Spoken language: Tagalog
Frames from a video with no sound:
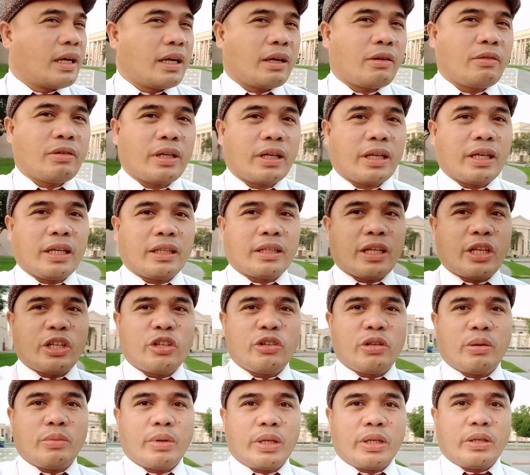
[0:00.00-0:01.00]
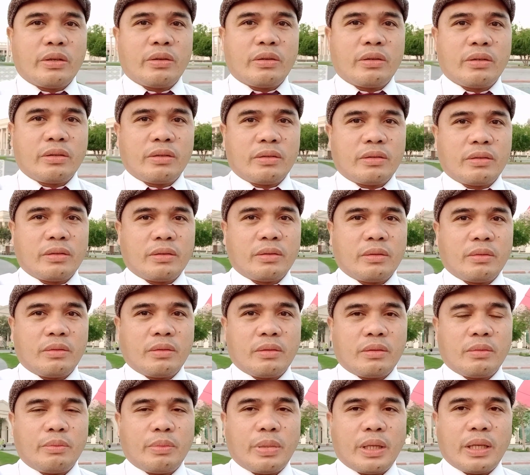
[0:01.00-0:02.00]
kung nakita nyo naman yung
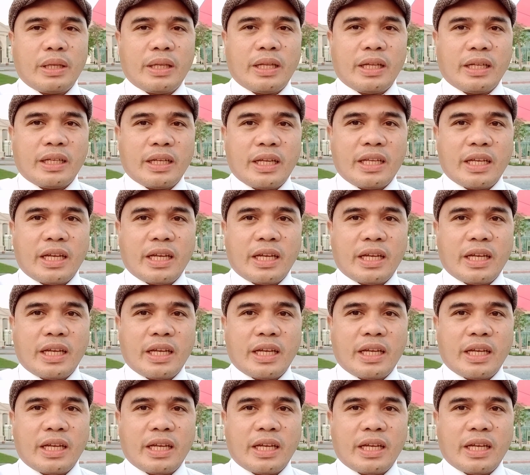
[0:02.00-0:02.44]
building na